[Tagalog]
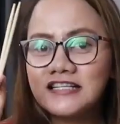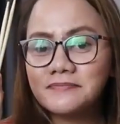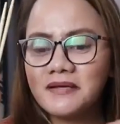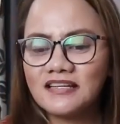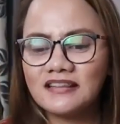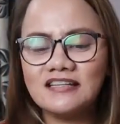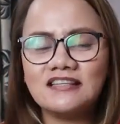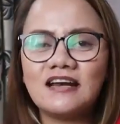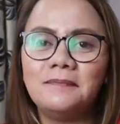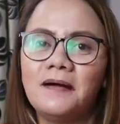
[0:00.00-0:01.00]
Since may
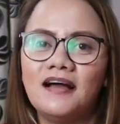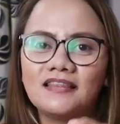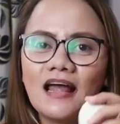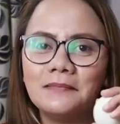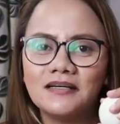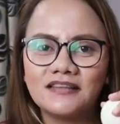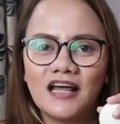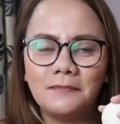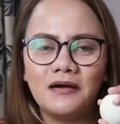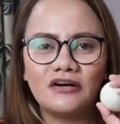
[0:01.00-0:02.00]
natitira pa,
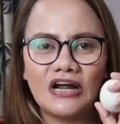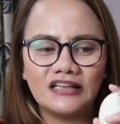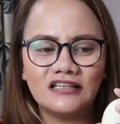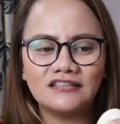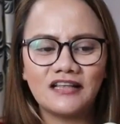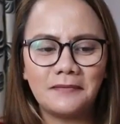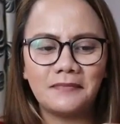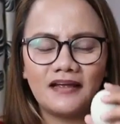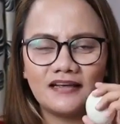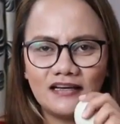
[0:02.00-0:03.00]
tamang-tama, right in time,
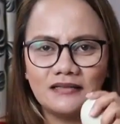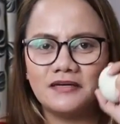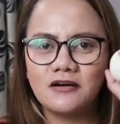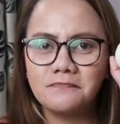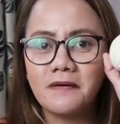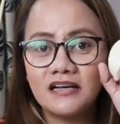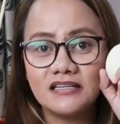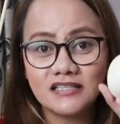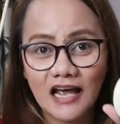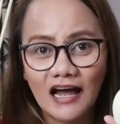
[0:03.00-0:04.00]
Michael. Meron pang
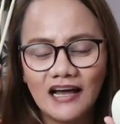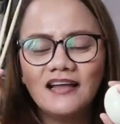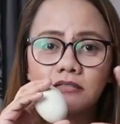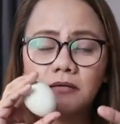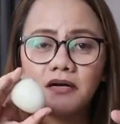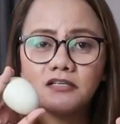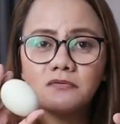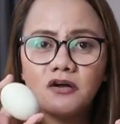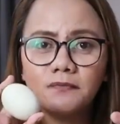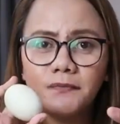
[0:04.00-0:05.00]
isa. Sa mga
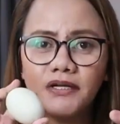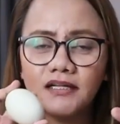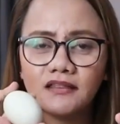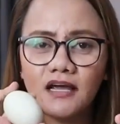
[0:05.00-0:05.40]
sumagot po ng